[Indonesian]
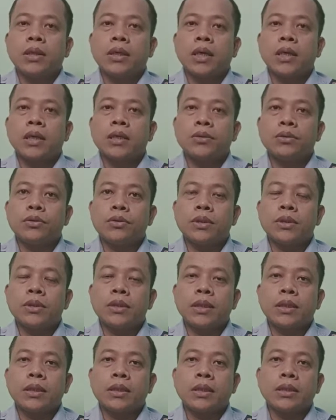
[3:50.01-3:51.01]
kasus
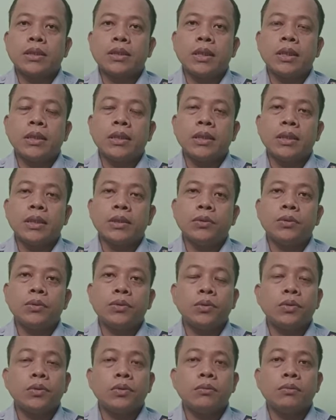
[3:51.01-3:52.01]
yang terjadi ini
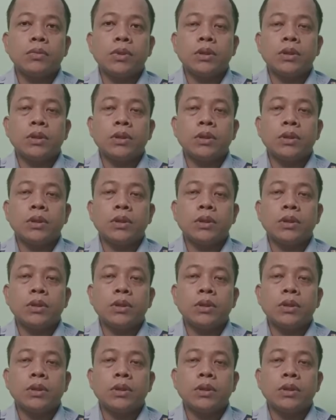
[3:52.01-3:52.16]
untuk